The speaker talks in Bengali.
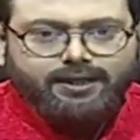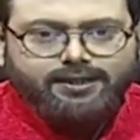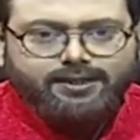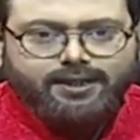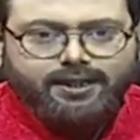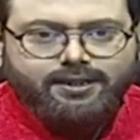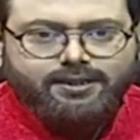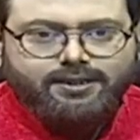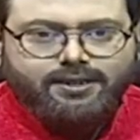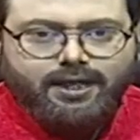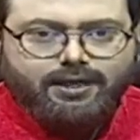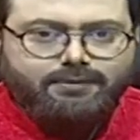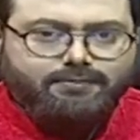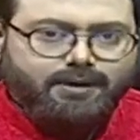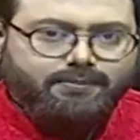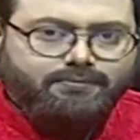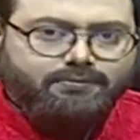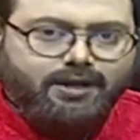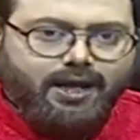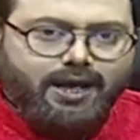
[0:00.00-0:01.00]
টেন্ডার
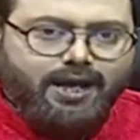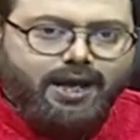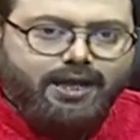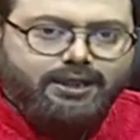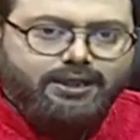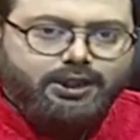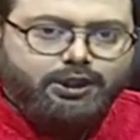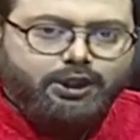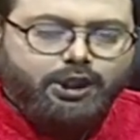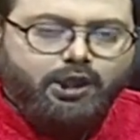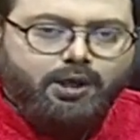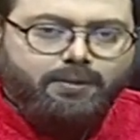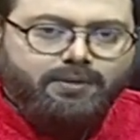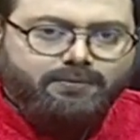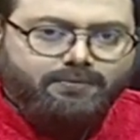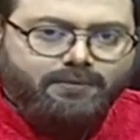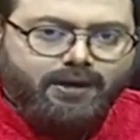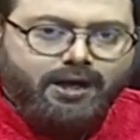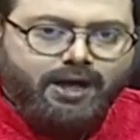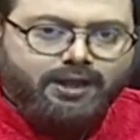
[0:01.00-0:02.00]
মামলায় আঠাশে
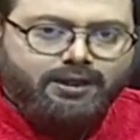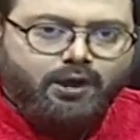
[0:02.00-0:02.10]
নভেম্বর